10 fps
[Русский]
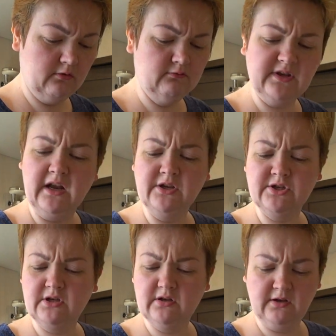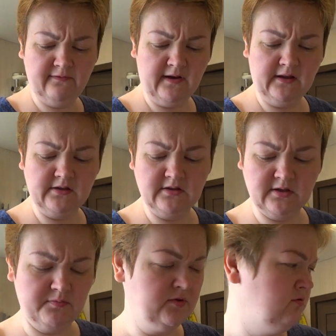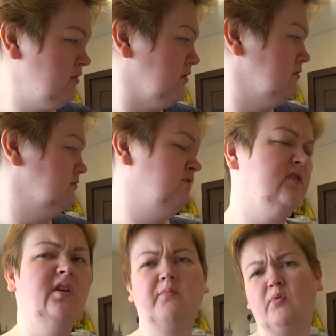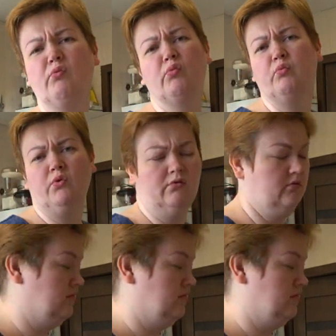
вот я лично не фанат этих пятерок. Фигня полная.